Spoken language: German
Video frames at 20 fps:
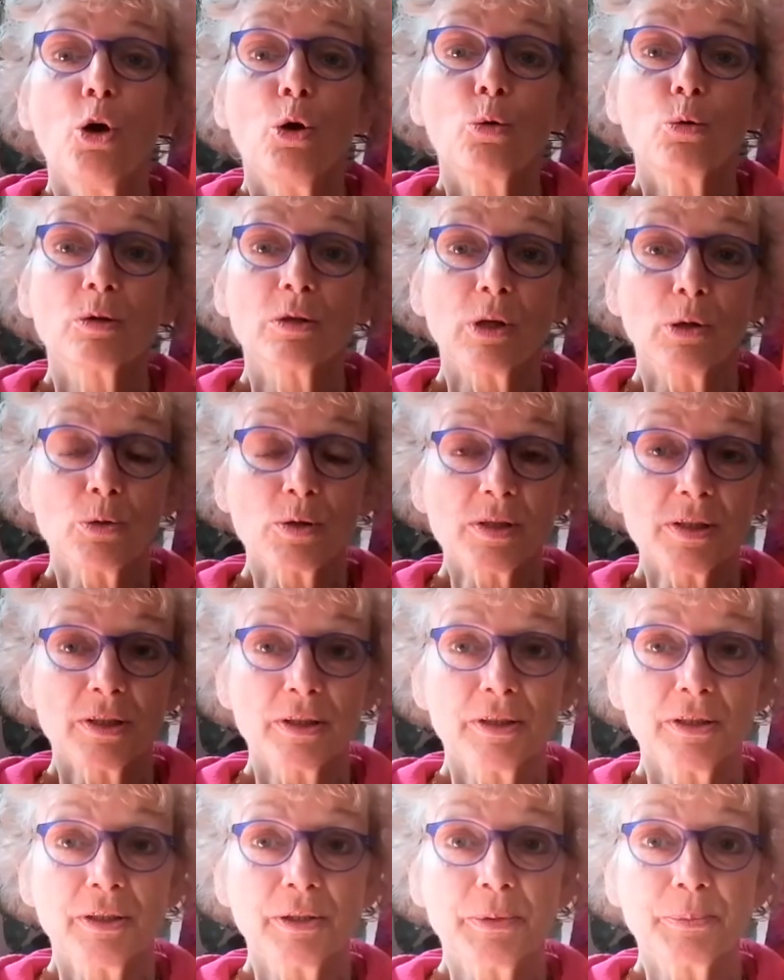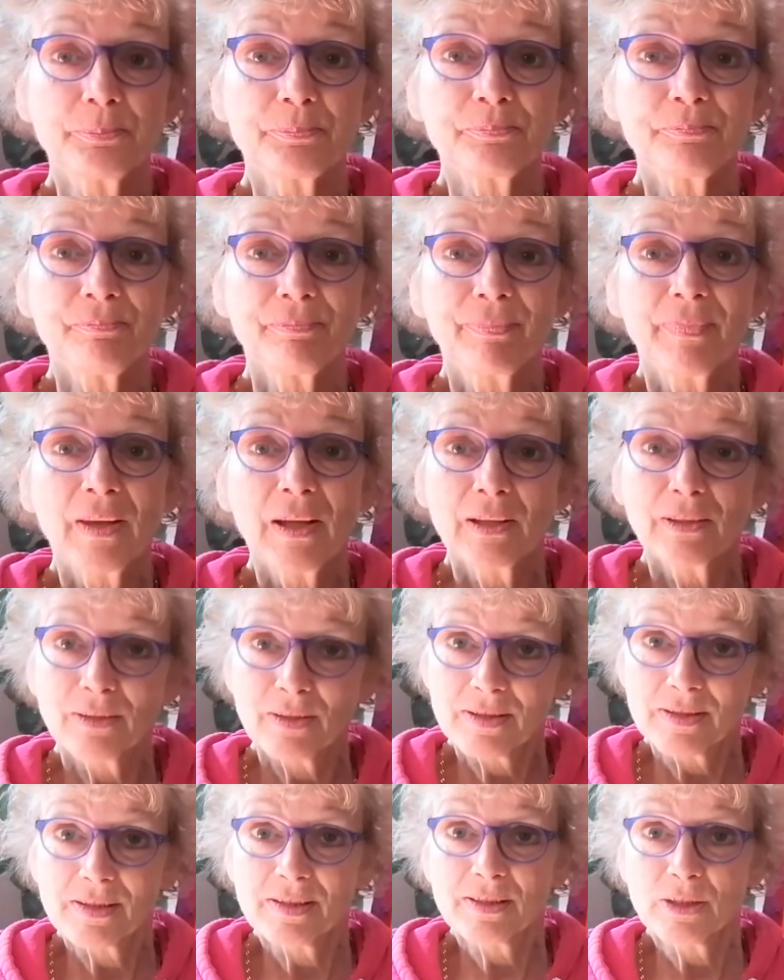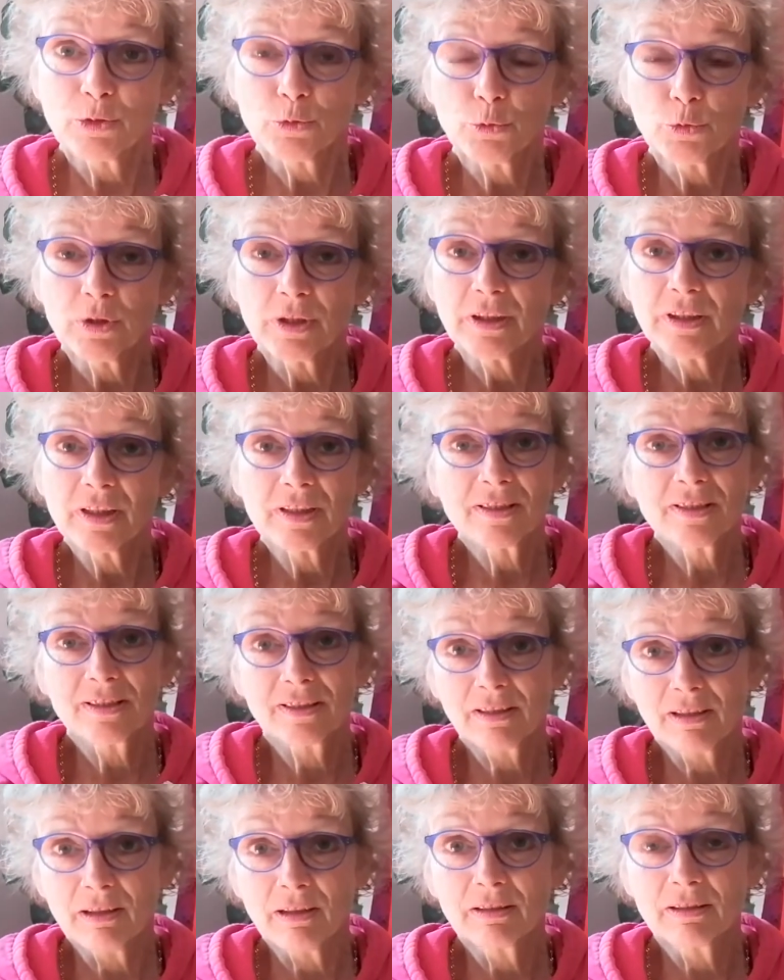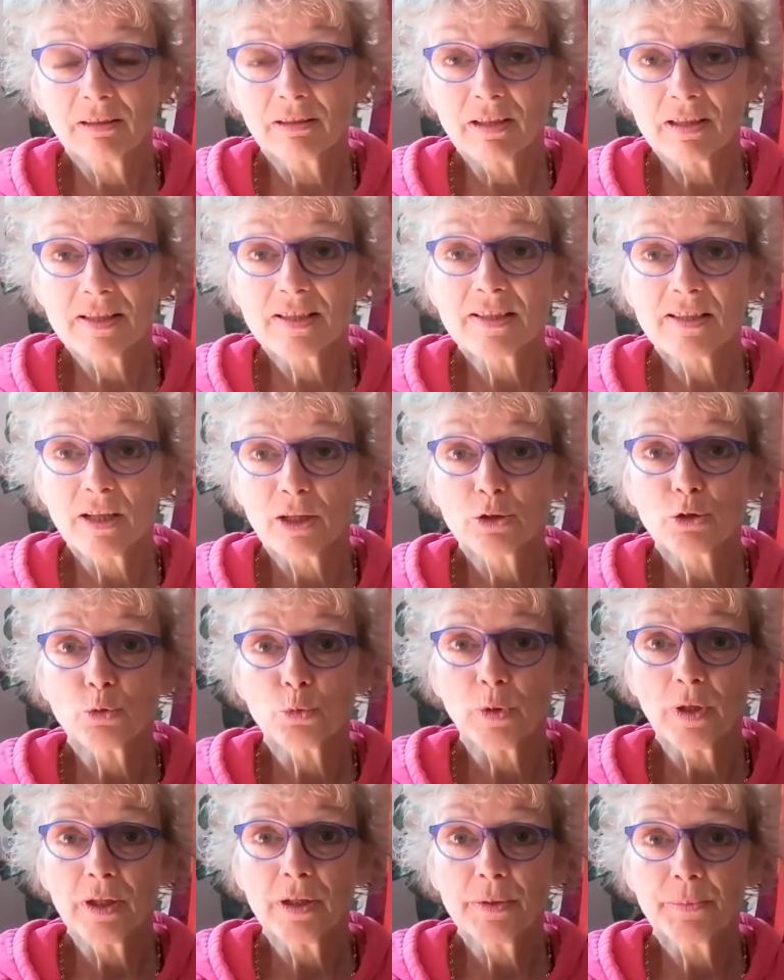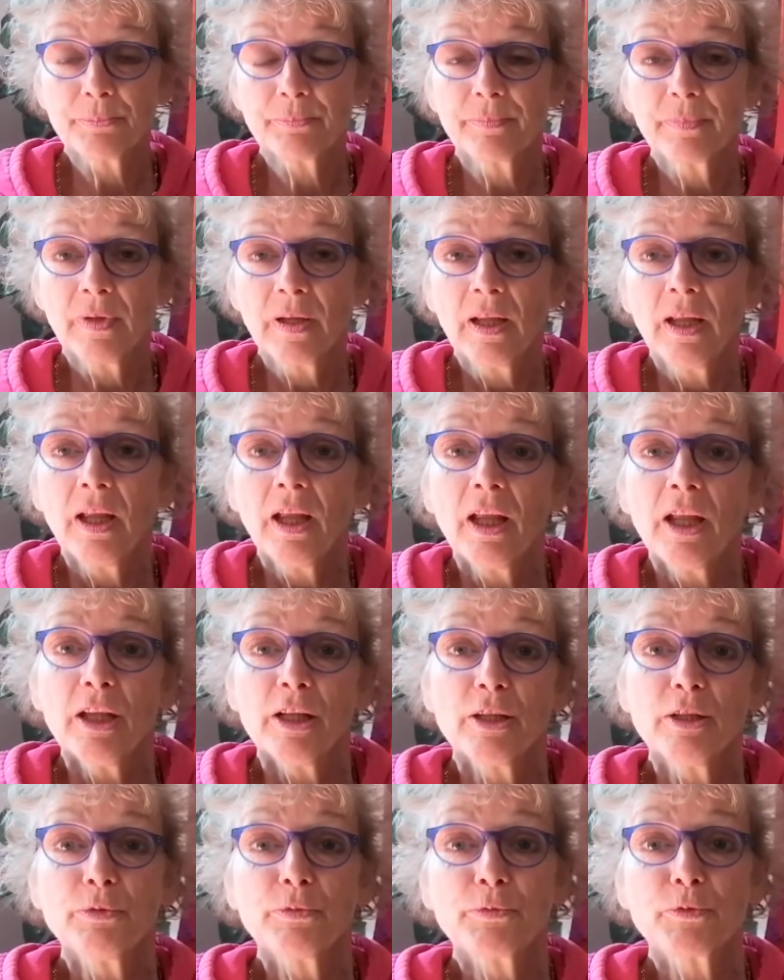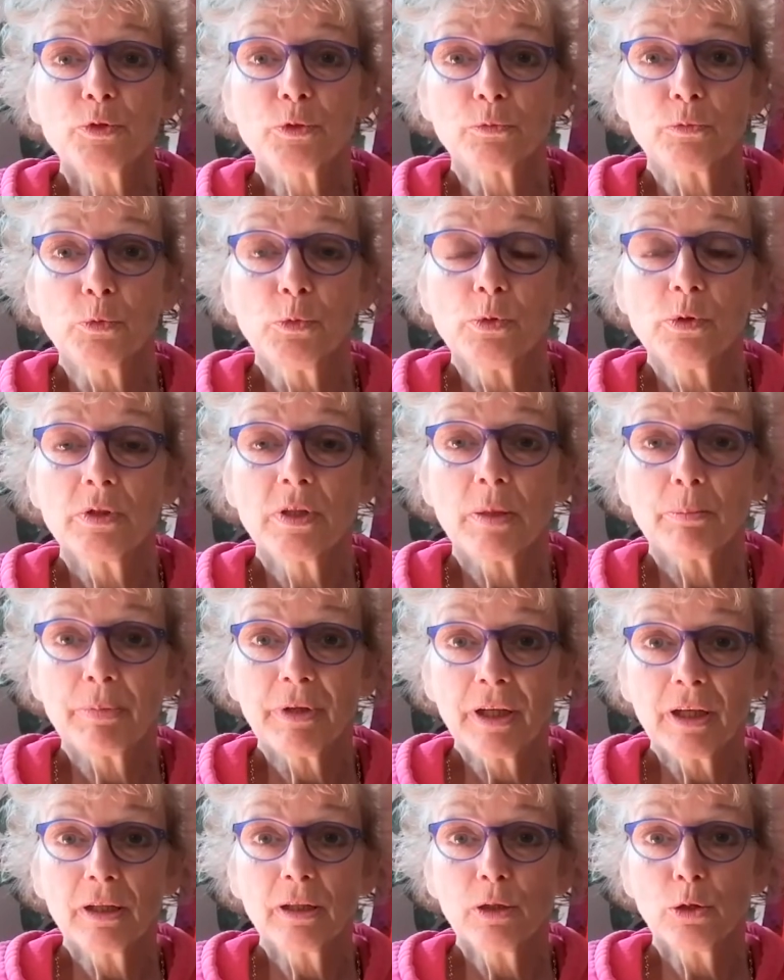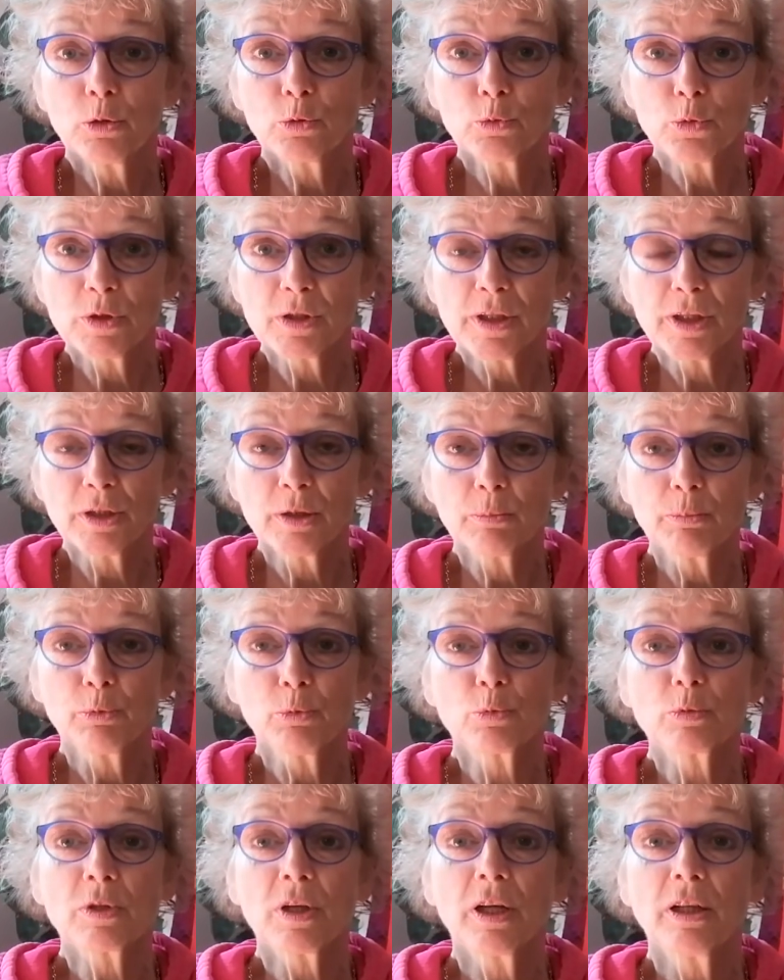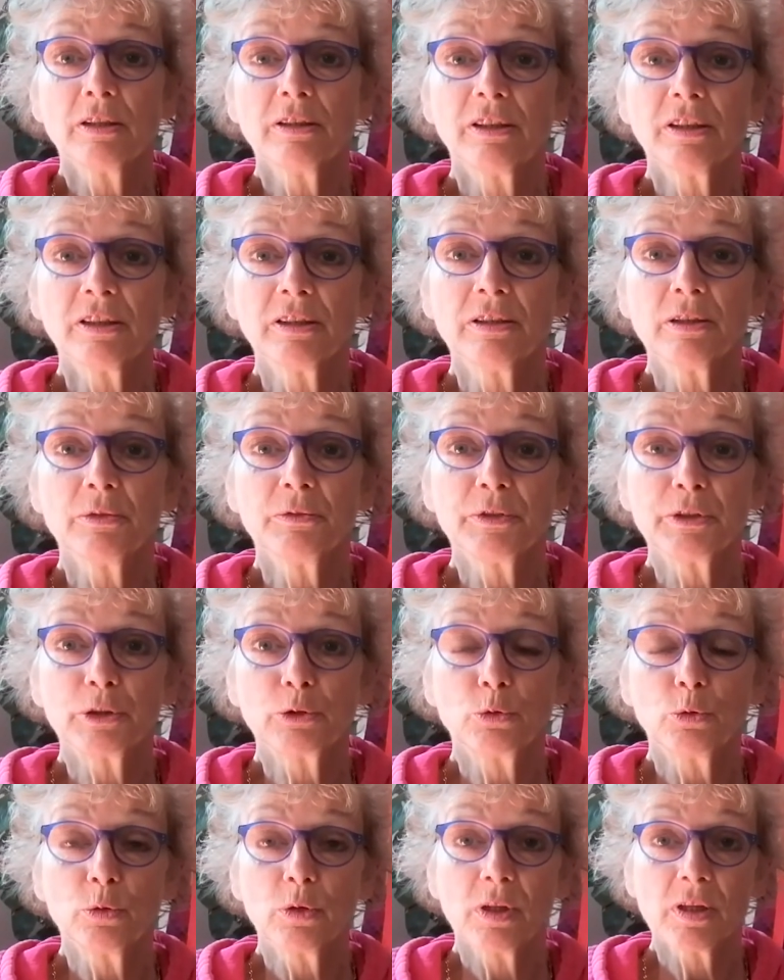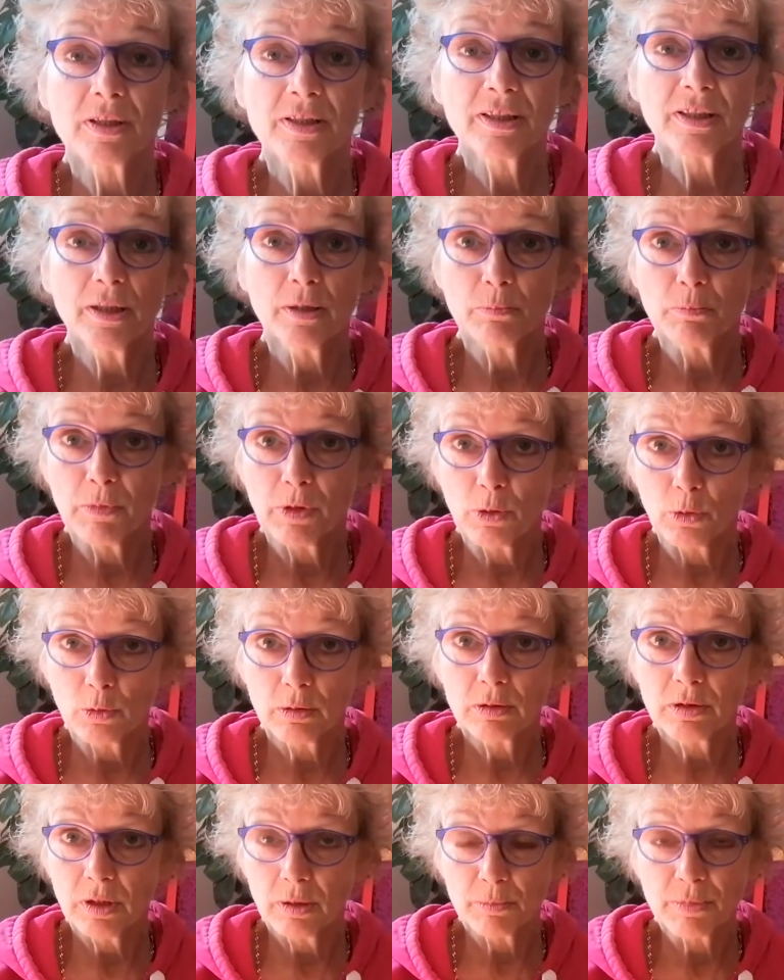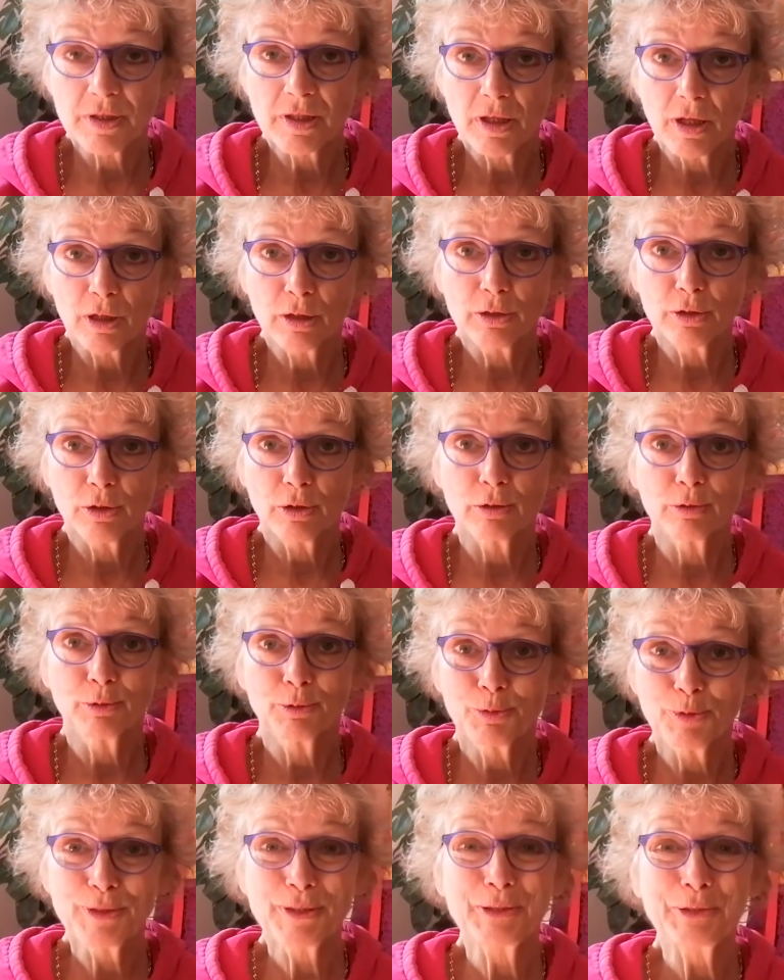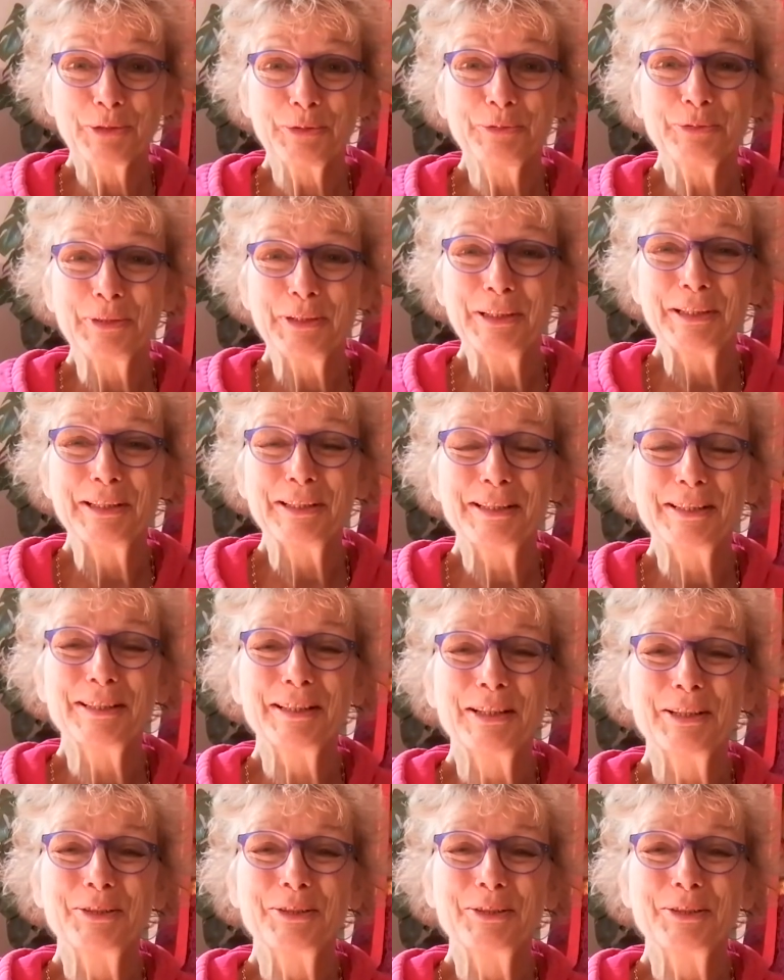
Und außerdem, das ist natürlich jetzt gerade ganz aktuell, hilft sowohl der Bärlauch durch seine blutreinigende Wirkung als eben auch der besagte Kurzgriff, der jetzt